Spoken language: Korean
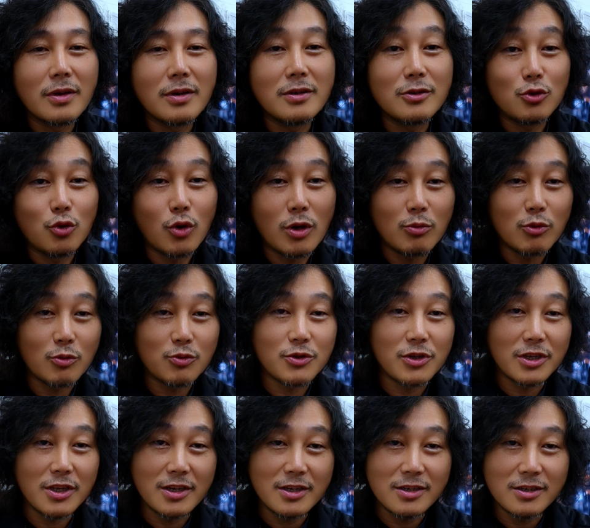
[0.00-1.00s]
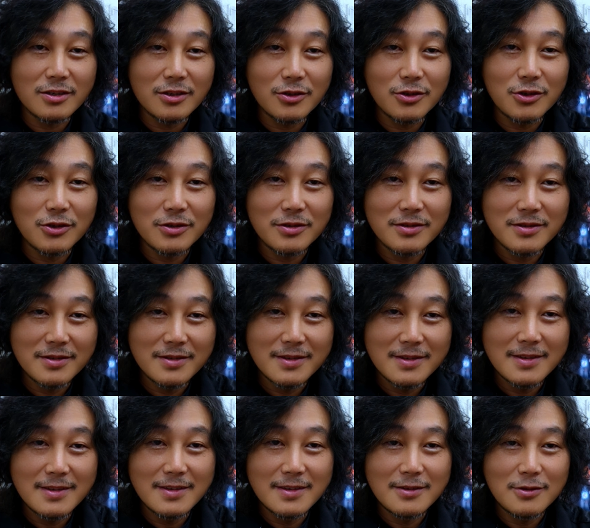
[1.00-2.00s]
그 조감독부터 이렇게 크거든요.
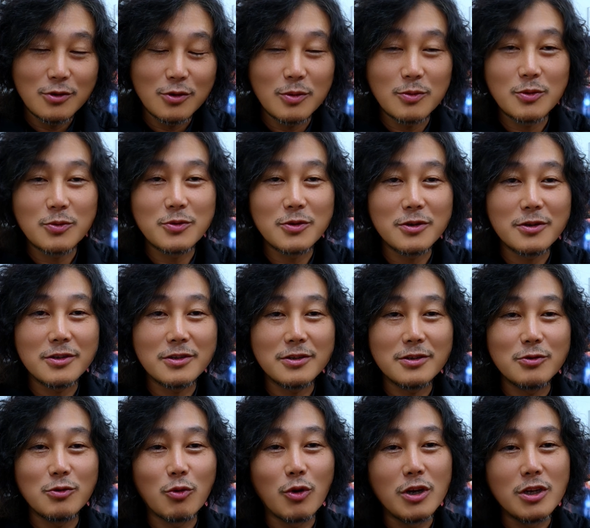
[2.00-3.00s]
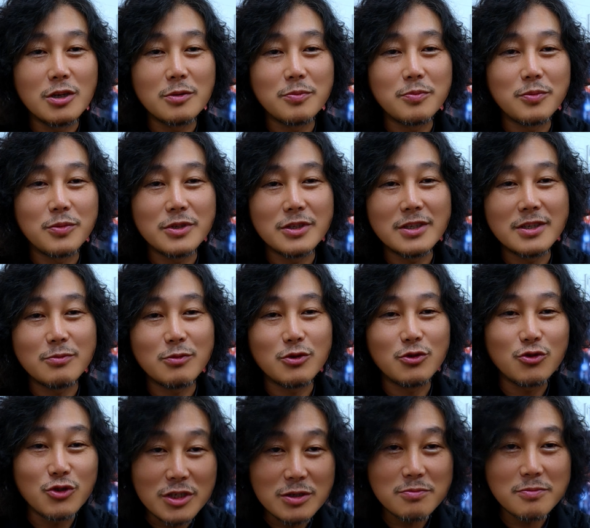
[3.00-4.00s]
조감독부터 커서 월급 이제
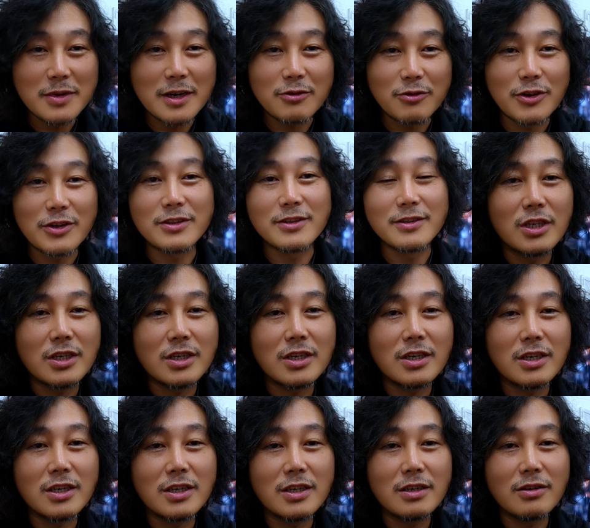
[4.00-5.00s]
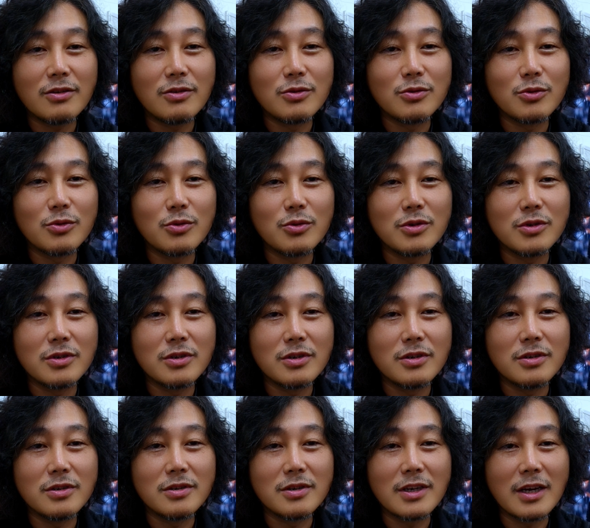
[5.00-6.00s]
60만 뭐 원. 제가 어느 정도
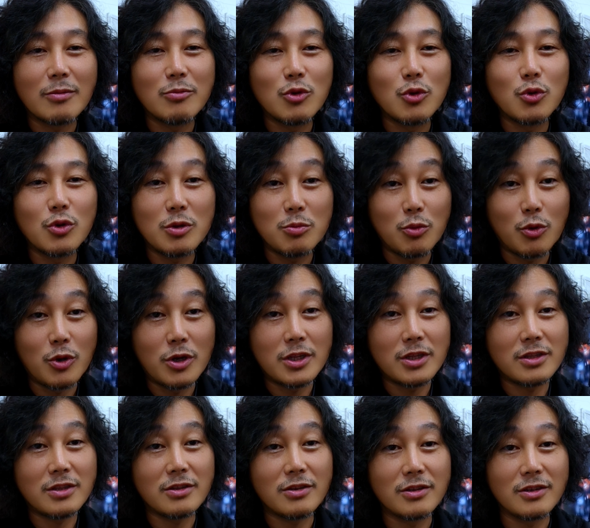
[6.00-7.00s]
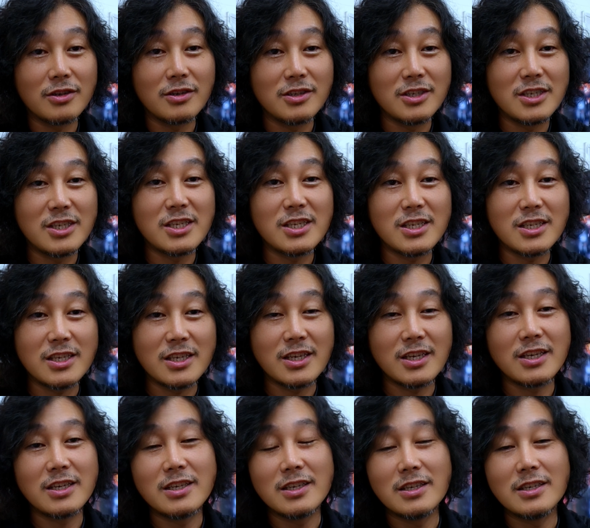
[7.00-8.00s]
그감독을 입봉했던 그
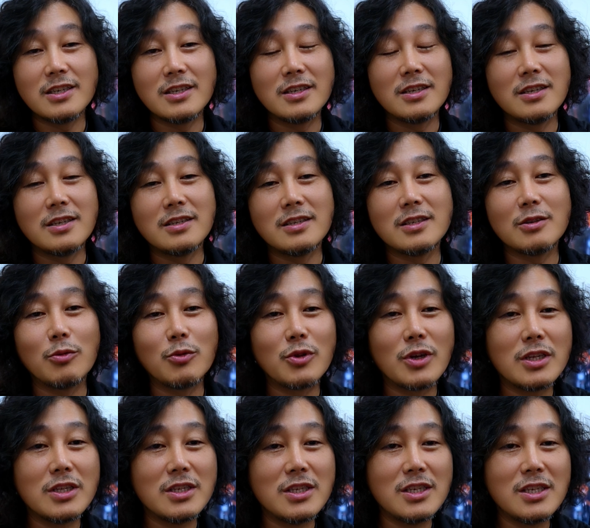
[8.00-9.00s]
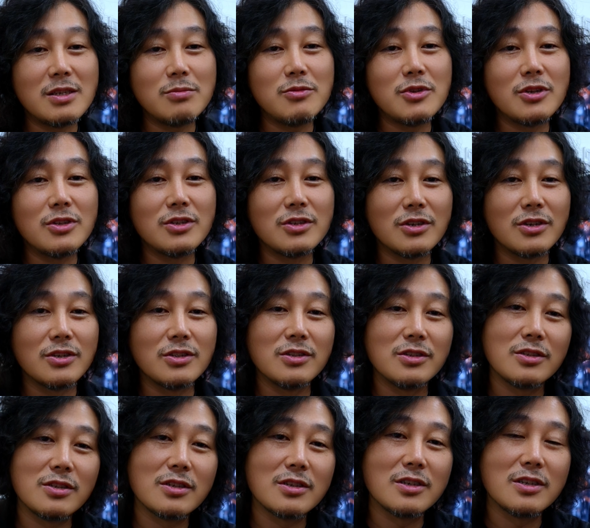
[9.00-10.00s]
시기에 지금부터 한 20년
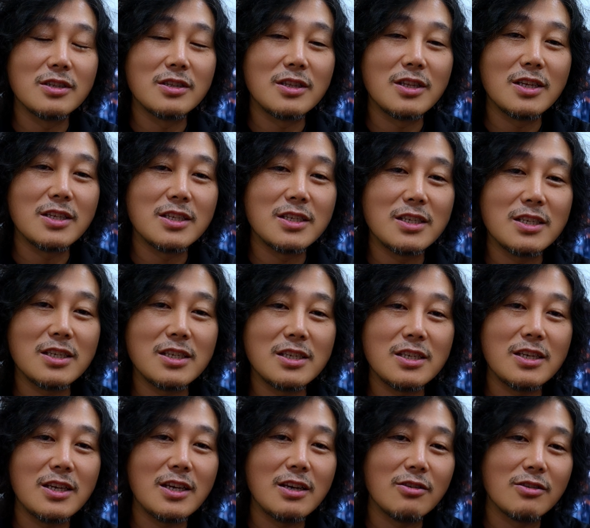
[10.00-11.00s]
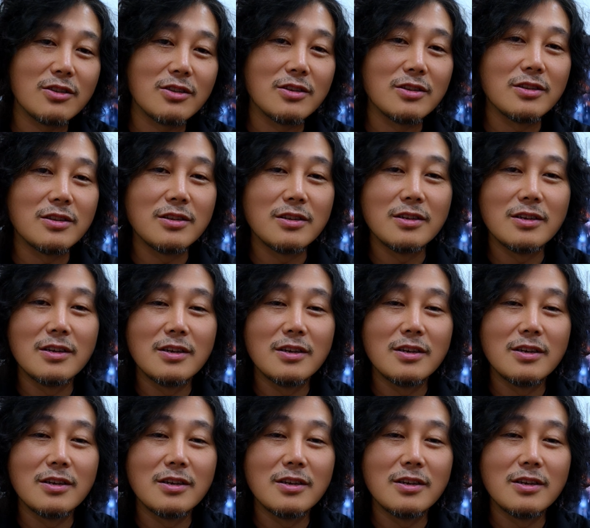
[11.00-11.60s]
전 그때 시기의 어떤